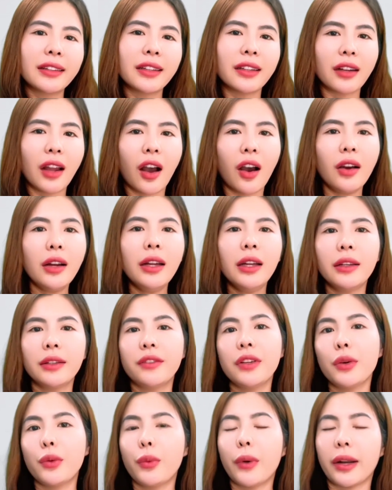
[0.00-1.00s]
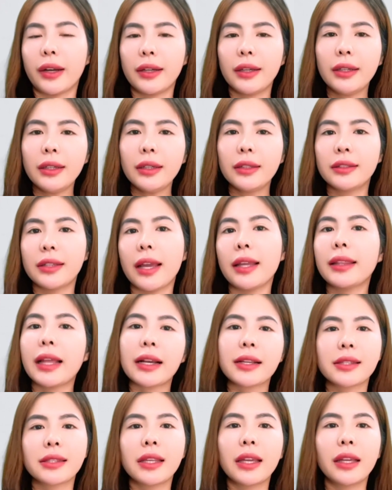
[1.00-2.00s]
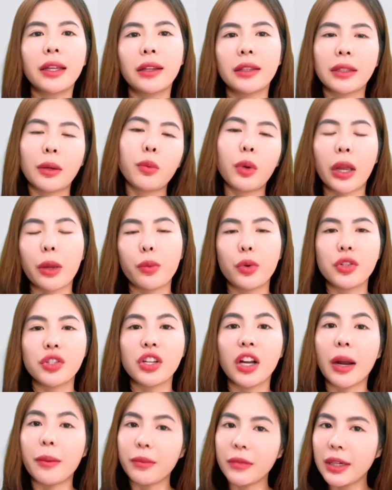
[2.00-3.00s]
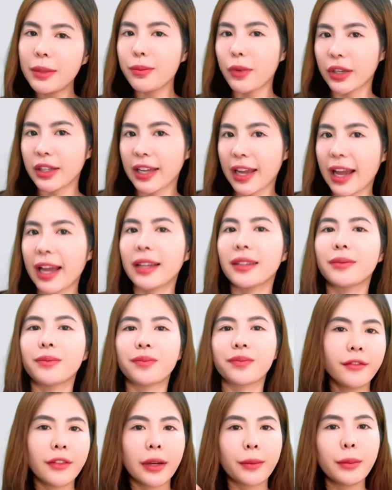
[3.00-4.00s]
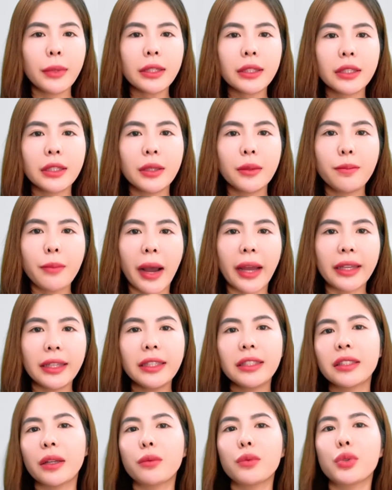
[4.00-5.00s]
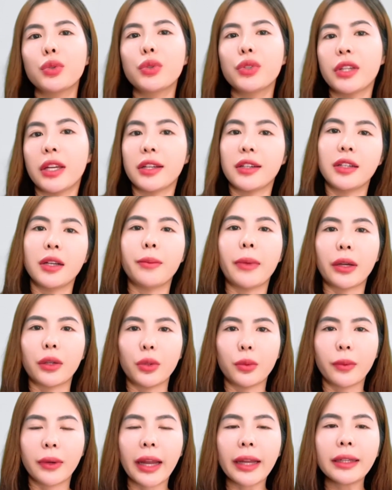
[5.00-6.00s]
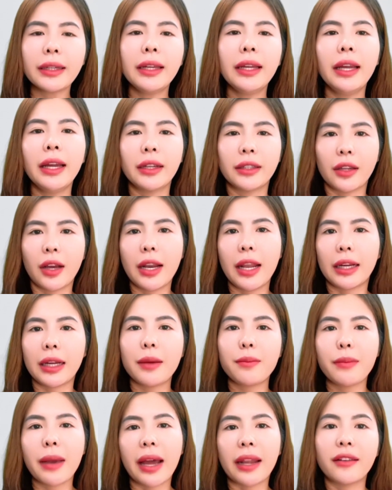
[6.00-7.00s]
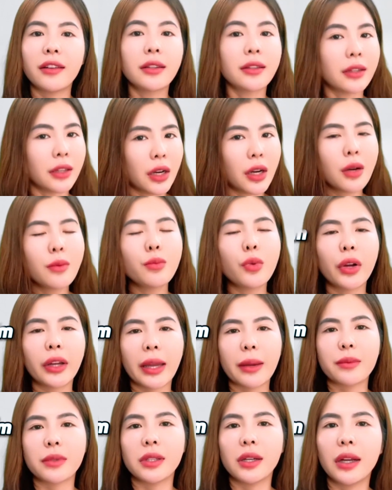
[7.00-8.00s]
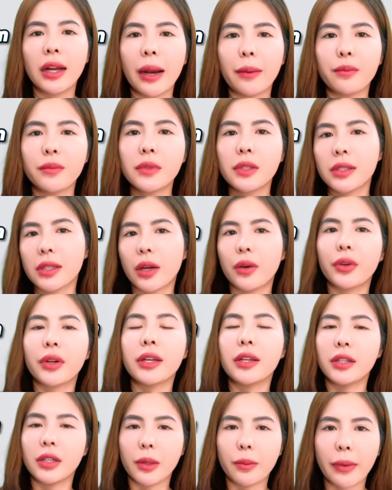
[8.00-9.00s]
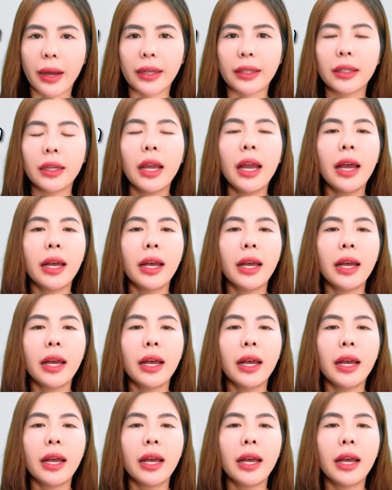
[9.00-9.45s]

từ đó vi khuẩn dễ tăng sinh trong cái môi trường ẩm ướt mọi người ha và bước thứ bảy trong chu trình rửa mặt đúng cách đó là các bạn nhớ bôi kem dưỡng ẩm sau khi rửa mặt